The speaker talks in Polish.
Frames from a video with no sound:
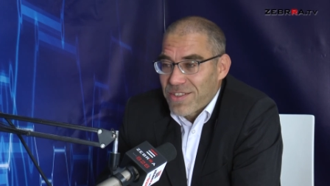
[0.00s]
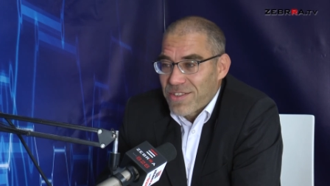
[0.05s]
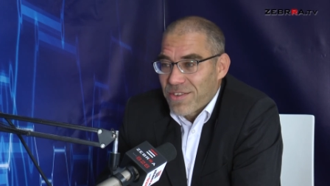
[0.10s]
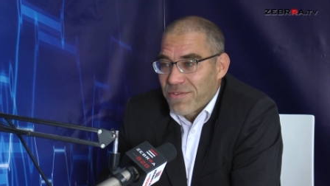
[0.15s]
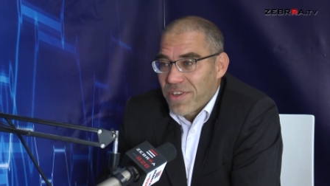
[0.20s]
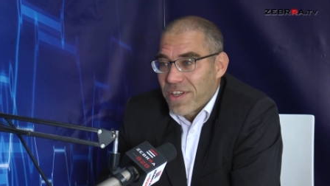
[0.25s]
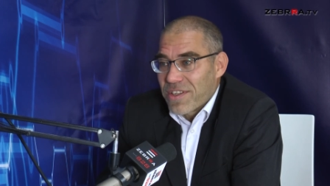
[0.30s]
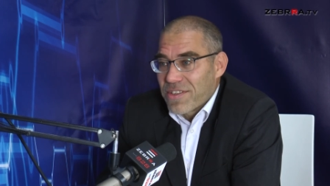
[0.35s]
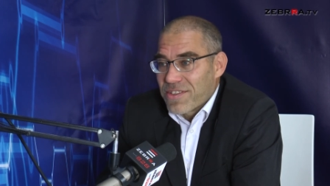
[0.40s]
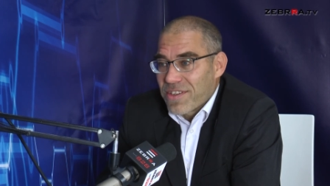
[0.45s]

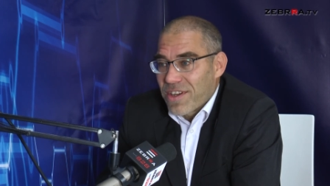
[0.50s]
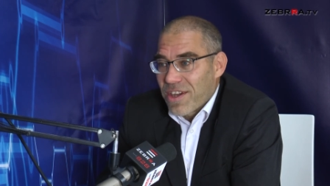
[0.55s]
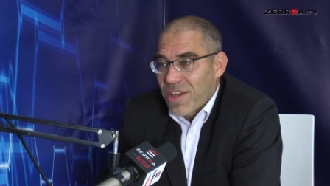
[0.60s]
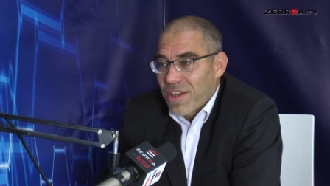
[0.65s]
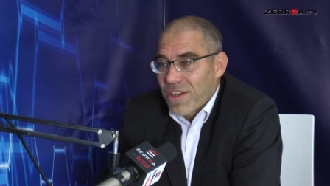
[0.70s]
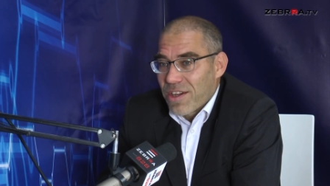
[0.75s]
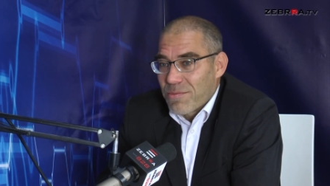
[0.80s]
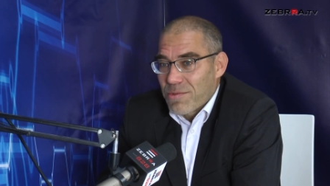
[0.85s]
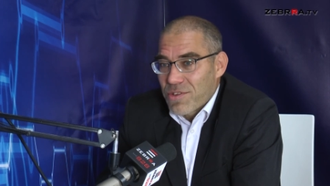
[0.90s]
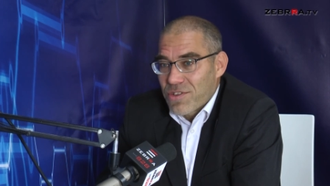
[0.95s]
Co
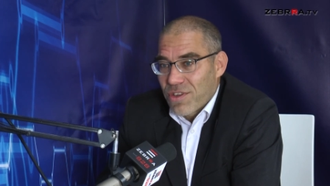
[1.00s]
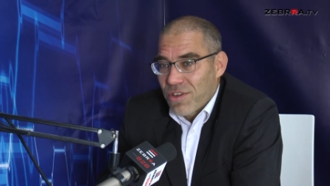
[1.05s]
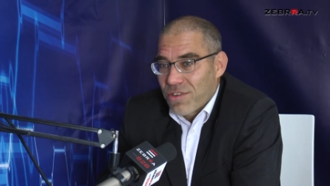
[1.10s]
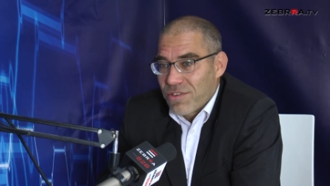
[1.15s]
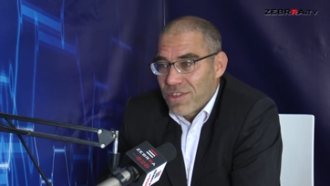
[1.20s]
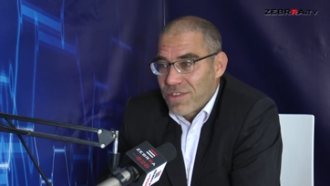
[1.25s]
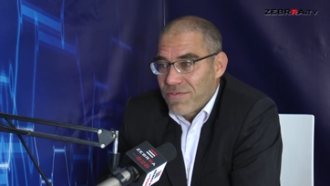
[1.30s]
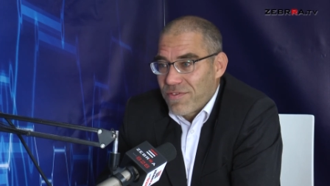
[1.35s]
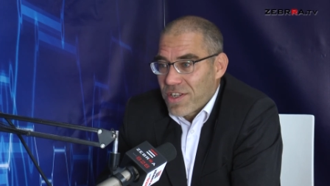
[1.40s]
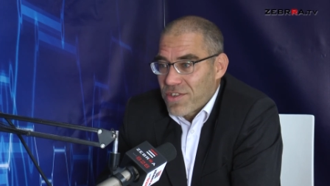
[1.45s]
więcej, można
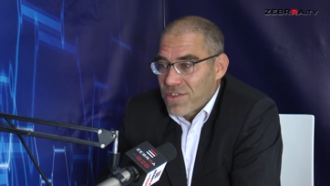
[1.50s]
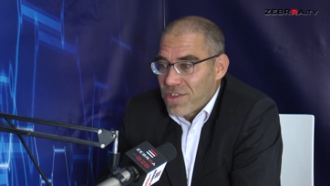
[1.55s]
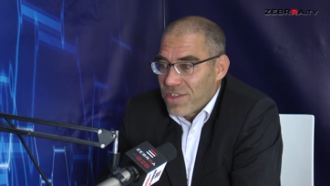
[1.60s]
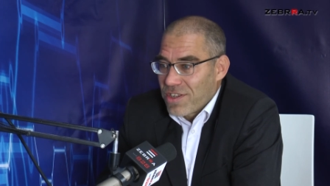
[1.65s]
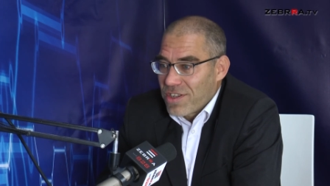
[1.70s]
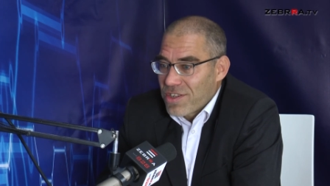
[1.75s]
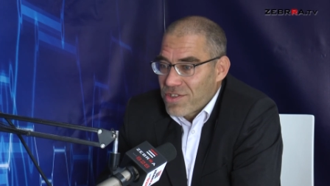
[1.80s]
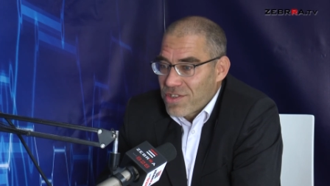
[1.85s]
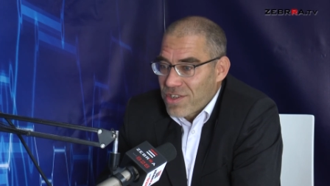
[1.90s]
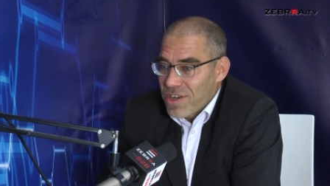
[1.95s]
odnieść
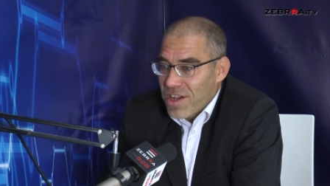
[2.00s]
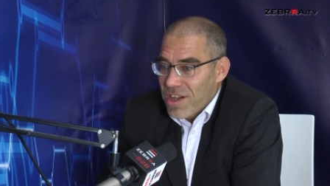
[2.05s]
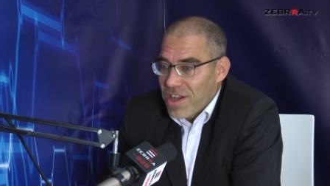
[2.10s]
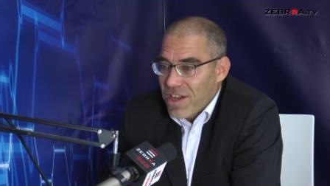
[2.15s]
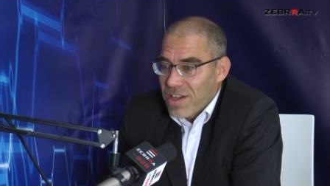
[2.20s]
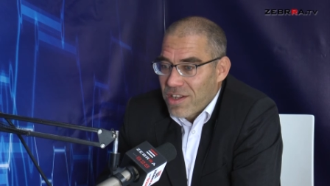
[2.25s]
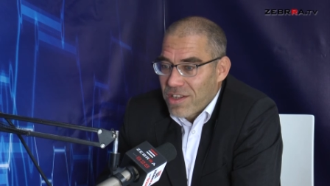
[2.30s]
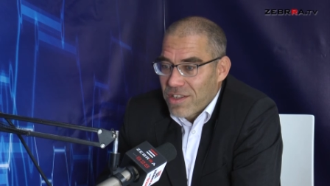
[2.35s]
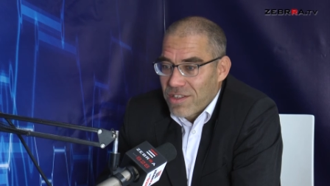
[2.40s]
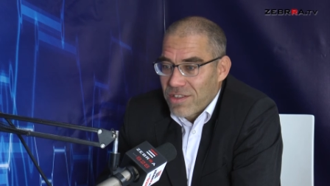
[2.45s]
wrażenie,
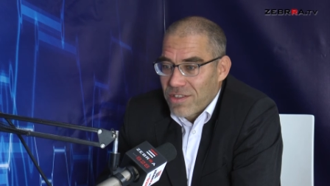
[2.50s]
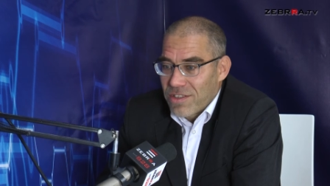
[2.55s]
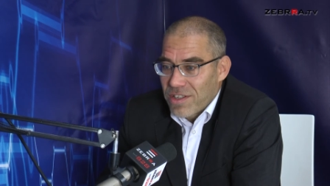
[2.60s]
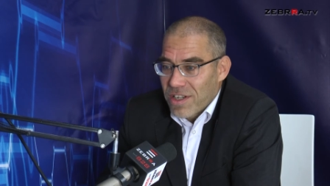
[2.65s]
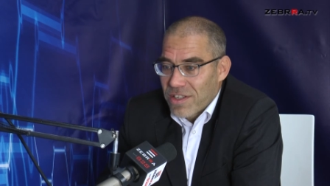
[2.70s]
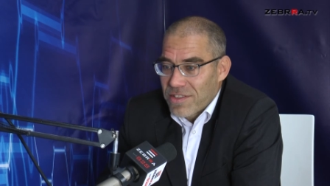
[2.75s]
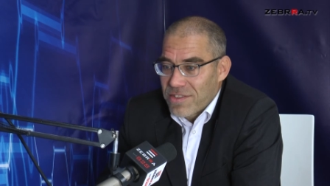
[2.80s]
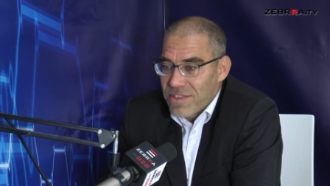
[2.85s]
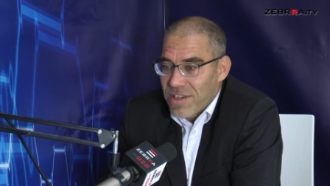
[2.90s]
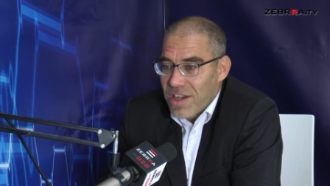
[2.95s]
że
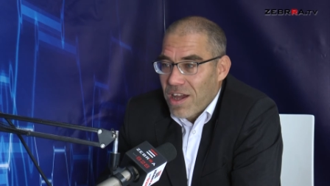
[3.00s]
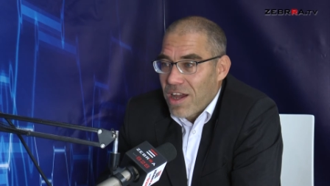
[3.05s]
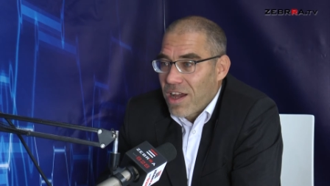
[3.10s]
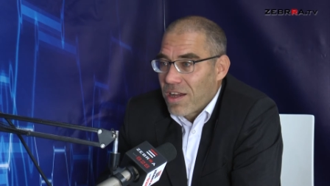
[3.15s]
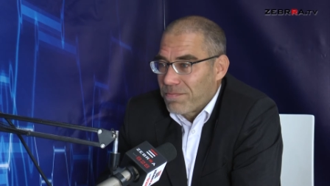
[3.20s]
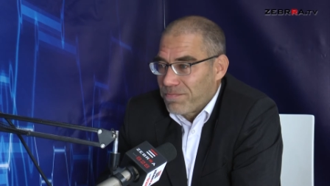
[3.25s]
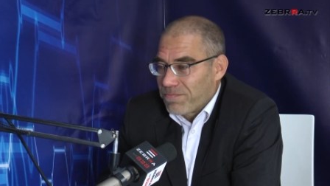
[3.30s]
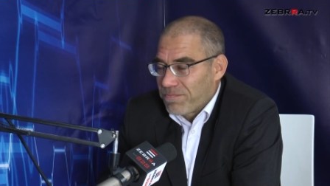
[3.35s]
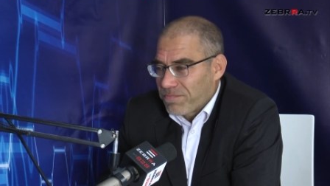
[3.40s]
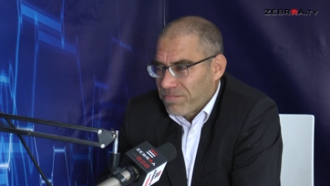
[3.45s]

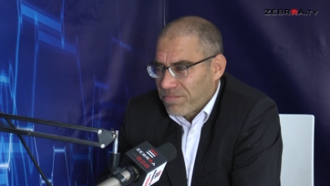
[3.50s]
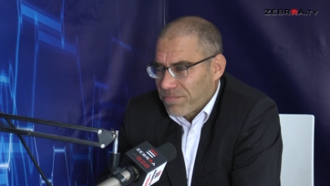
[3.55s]
dyrekcja